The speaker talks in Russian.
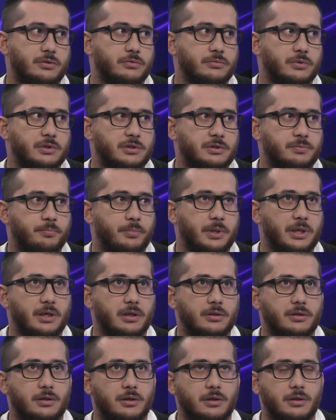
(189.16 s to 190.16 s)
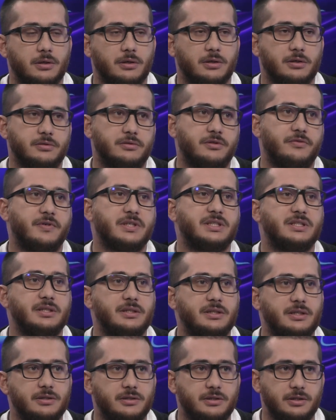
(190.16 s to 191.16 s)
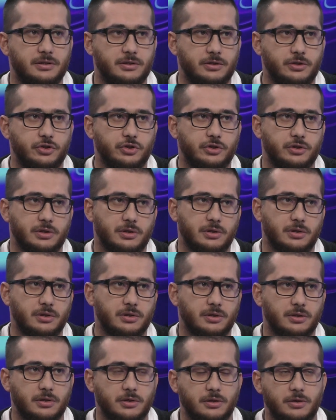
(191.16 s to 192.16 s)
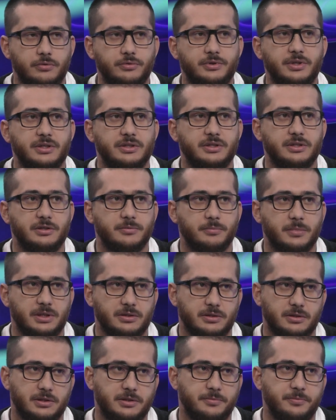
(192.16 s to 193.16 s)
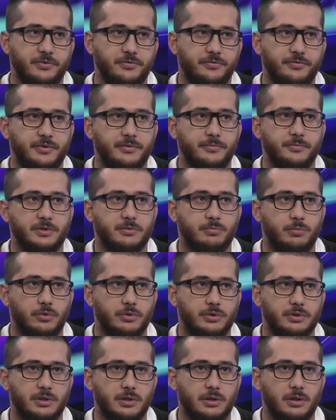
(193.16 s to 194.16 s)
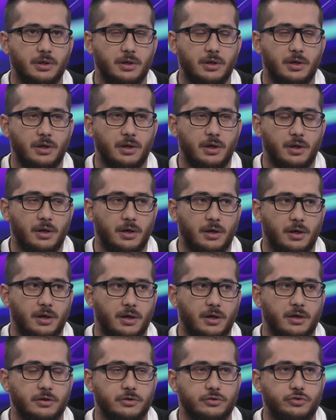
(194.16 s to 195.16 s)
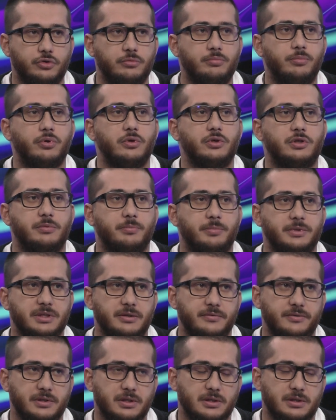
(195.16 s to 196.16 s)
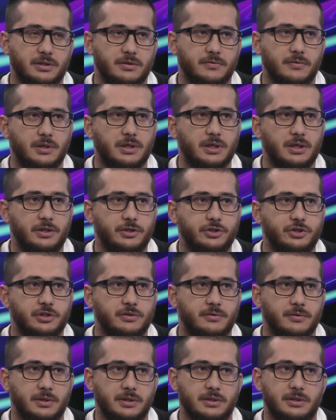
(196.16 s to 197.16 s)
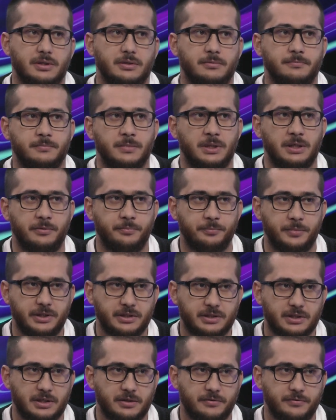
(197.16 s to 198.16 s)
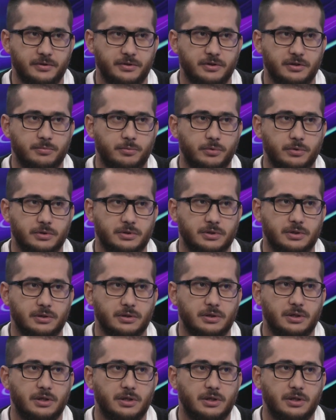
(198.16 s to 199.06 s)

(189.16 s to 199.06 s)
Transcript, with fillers: у нас порядка 20 тысяч а, людей занимаются зимними видами спорта. А, чуть больше половины от этого количества – это олимпийские виды спорта.